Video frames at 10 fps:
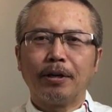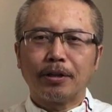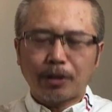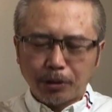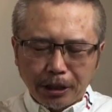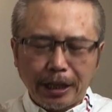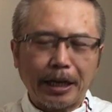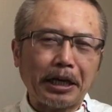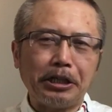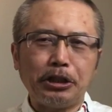到今年
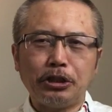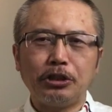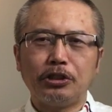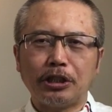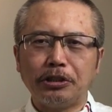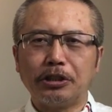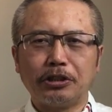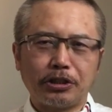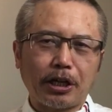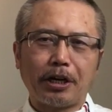呢，已经整整
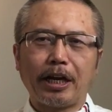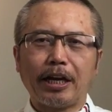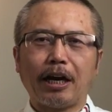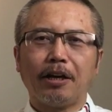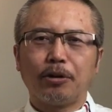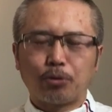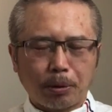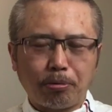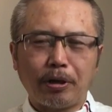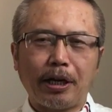十二年了。
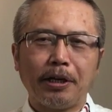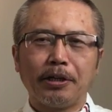川普呢？